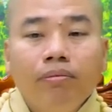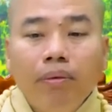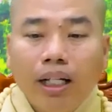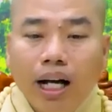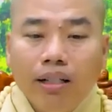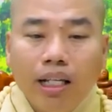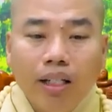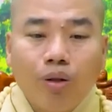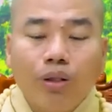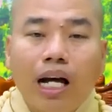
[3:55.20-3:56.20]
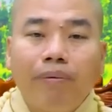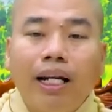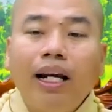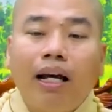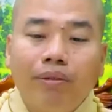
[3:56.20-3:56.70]
biết ơn gì cuộc đời mình
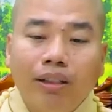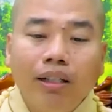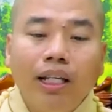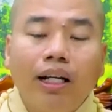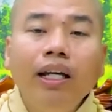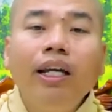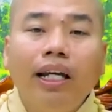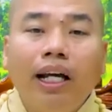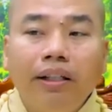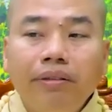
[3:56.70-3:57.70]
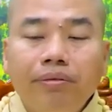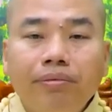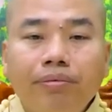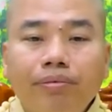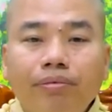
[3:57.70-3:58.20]
đã làm được những việc ý nghĩa này
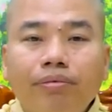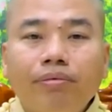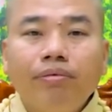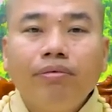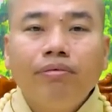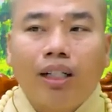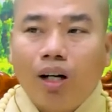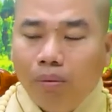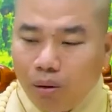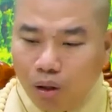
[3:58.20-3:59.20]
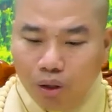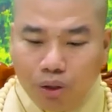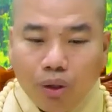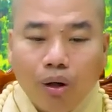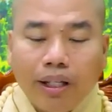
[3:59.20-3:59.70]
và có một ngôi
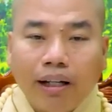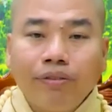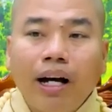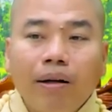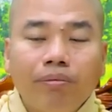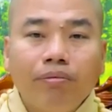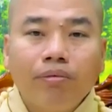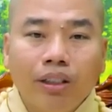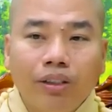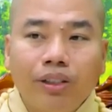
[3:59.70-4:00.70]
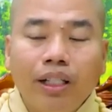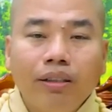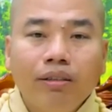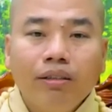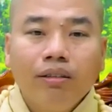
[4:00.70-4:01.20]
chùa giảng pháp thường xuyên
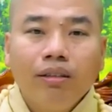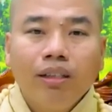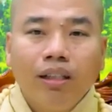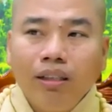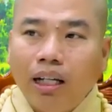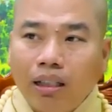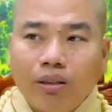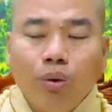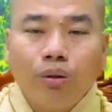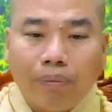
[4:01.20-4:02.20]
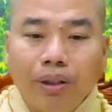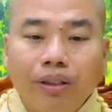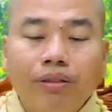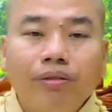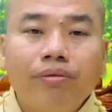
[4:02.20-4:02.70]
hướng dẫn tu tập được